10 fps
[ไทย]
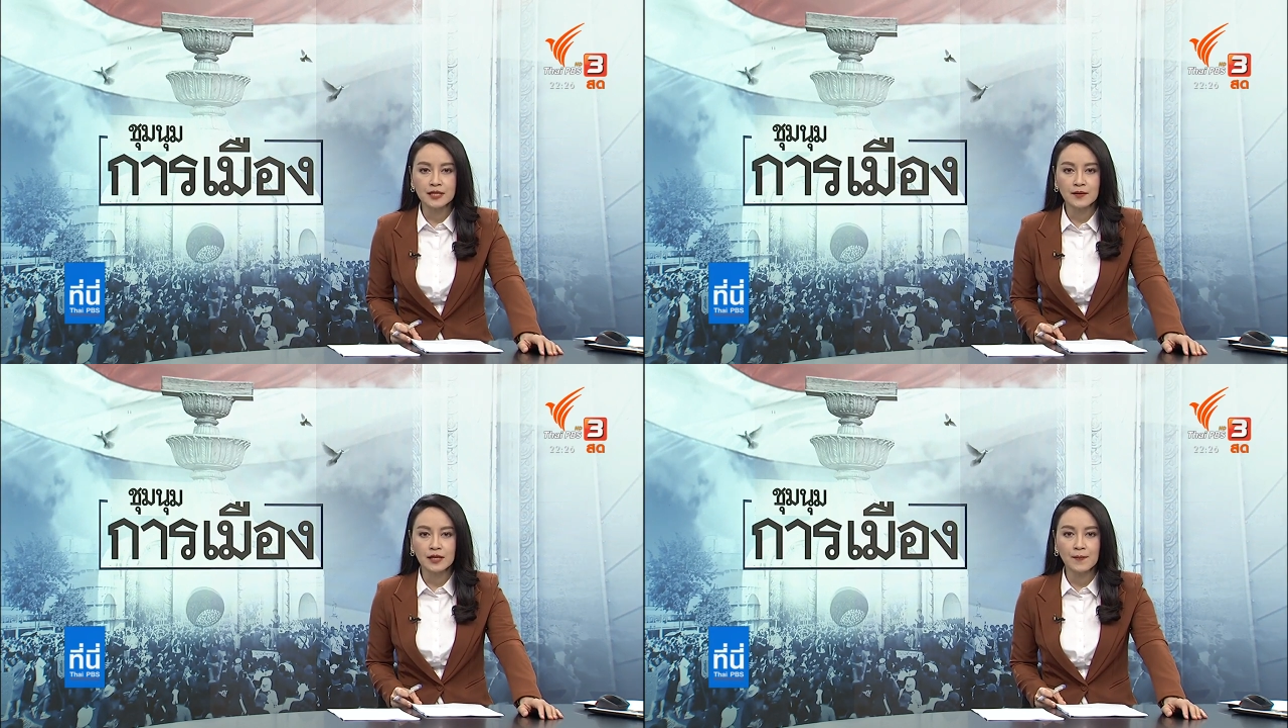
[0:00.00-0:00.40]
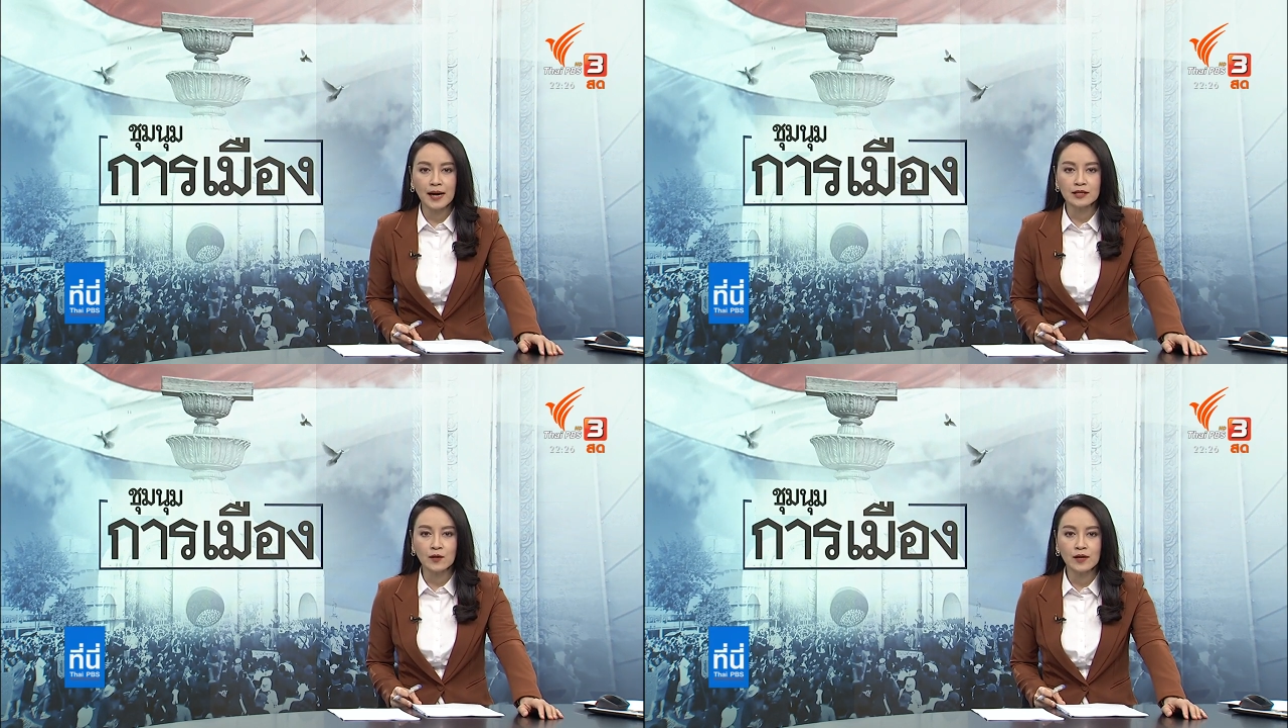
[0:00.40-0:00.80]
ที่รัฐ
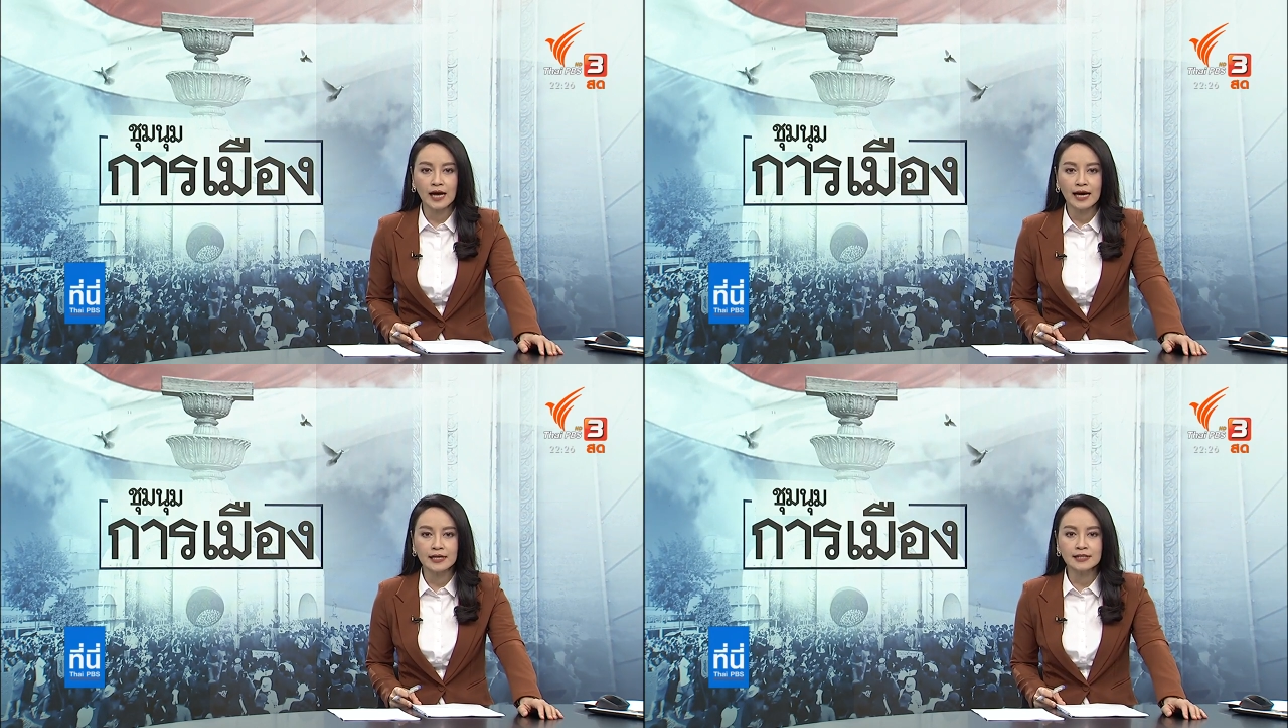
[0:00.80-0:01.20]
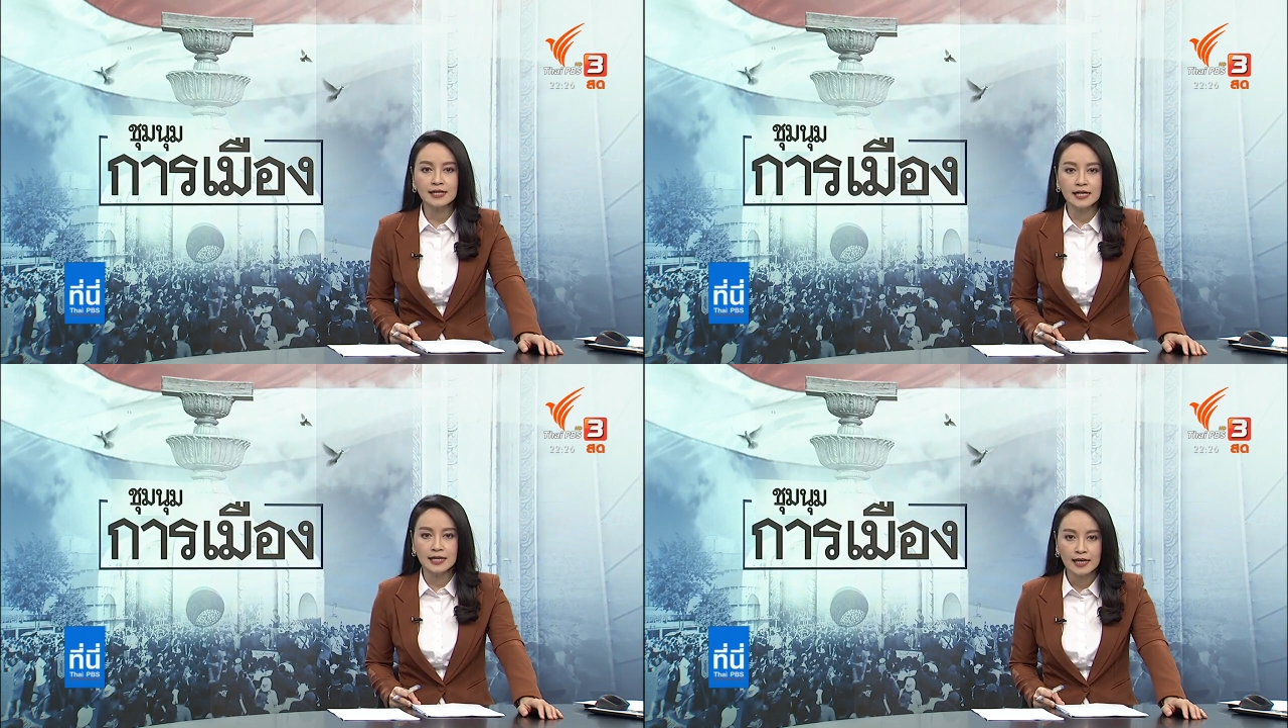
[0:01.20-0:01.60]
บาลต้องการที่
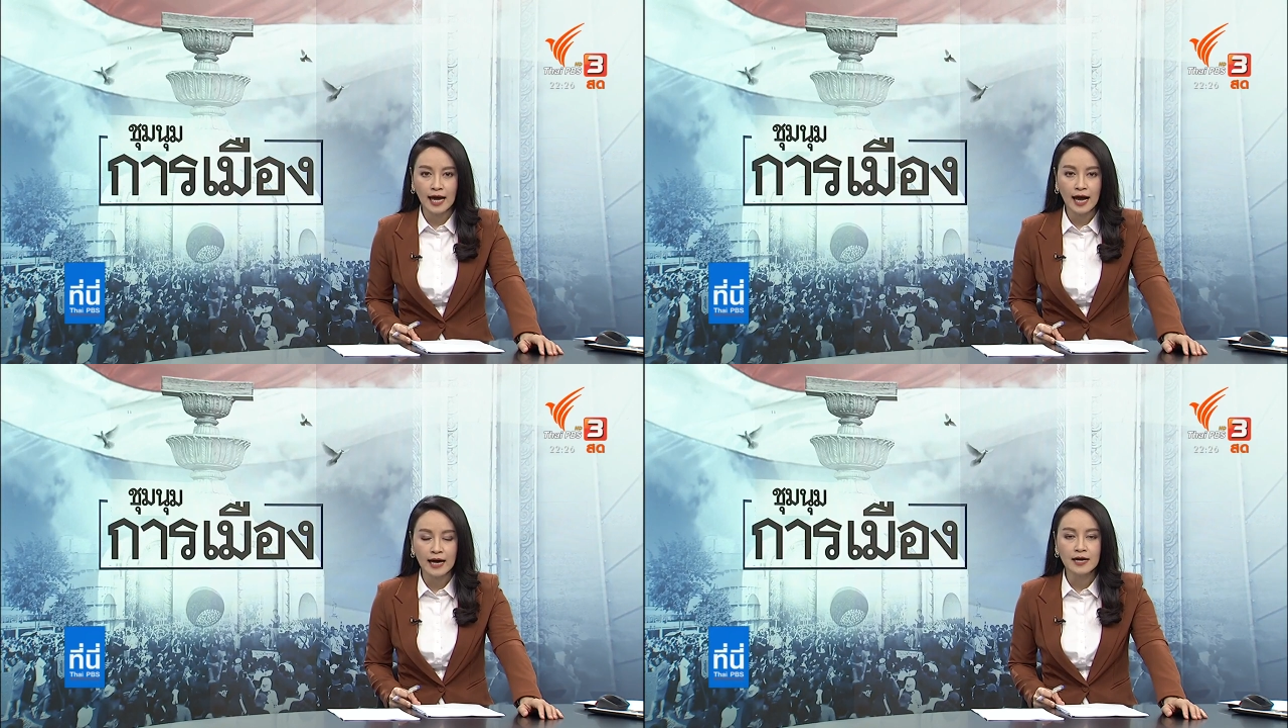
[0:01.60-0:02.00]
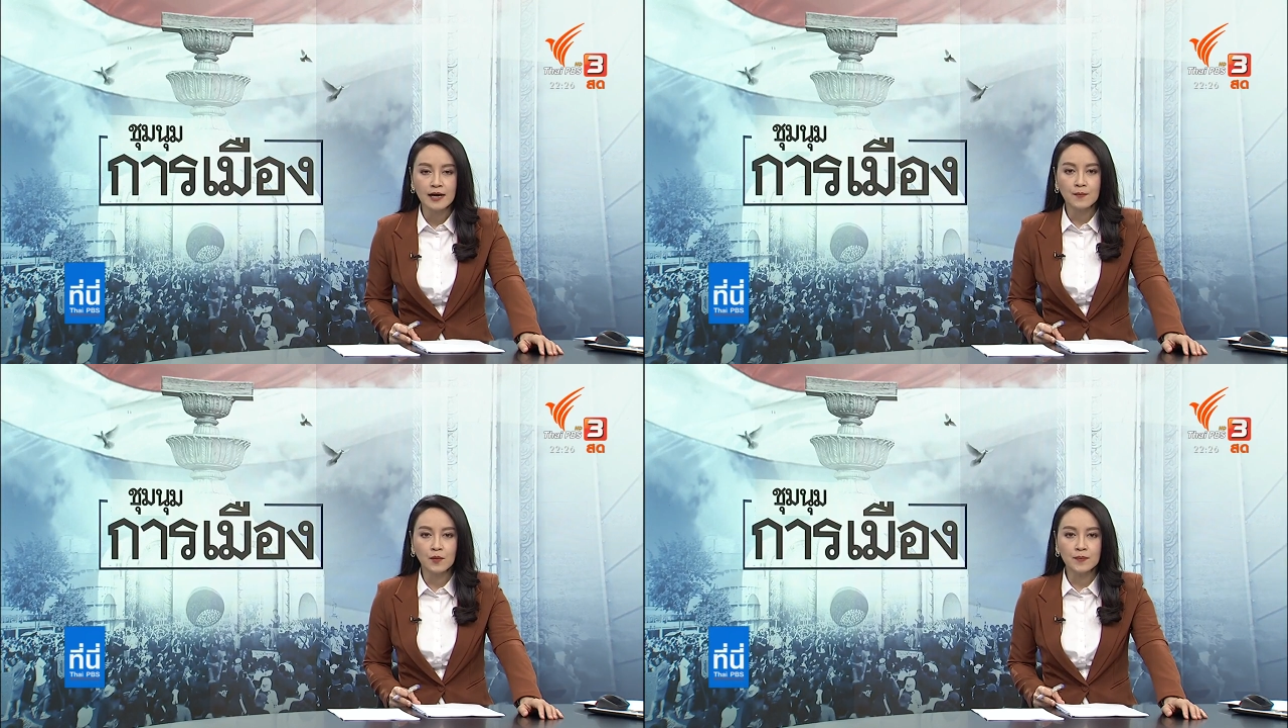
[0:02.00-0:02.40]
จะเดินหน้า
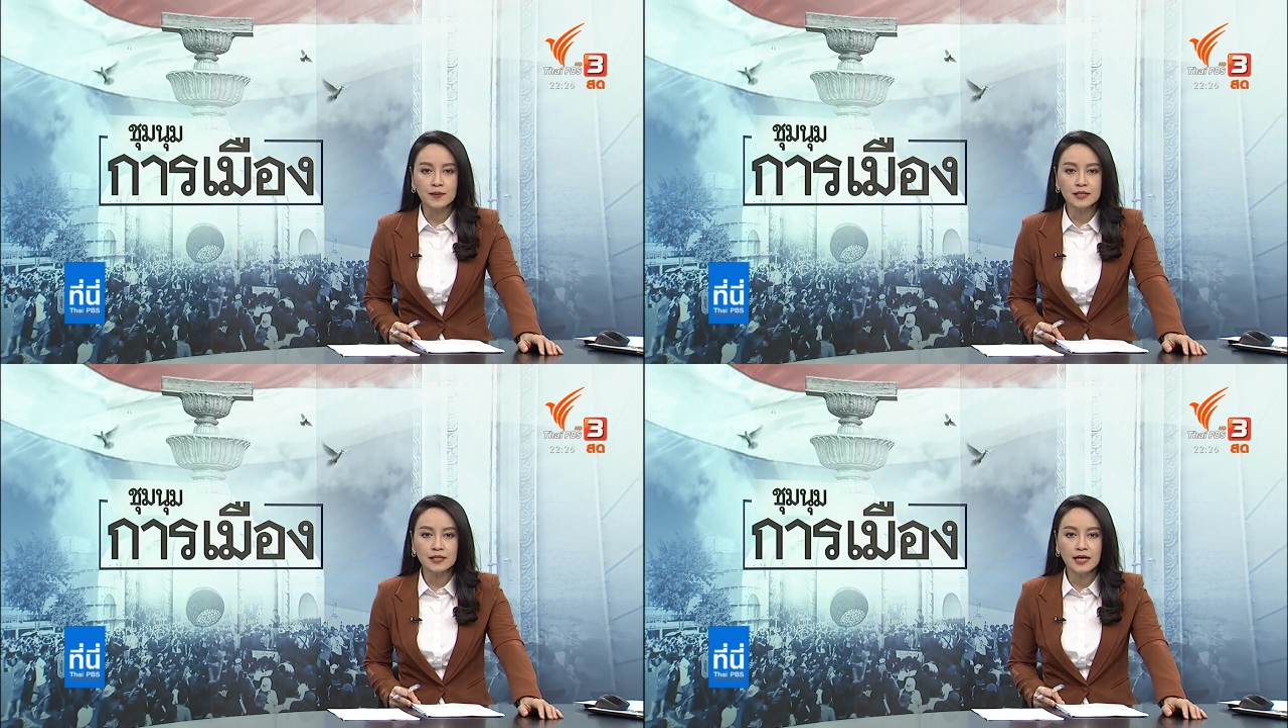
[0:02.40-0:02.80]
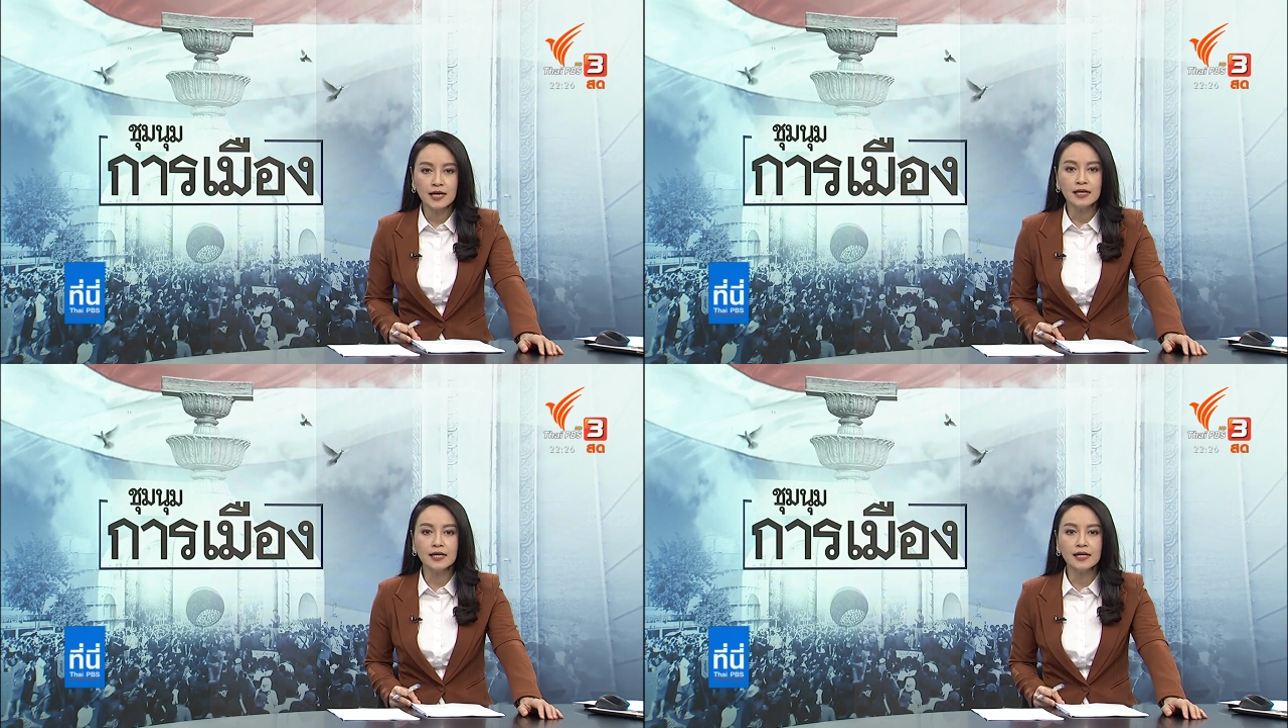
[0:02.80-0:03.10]
บนพื้นที่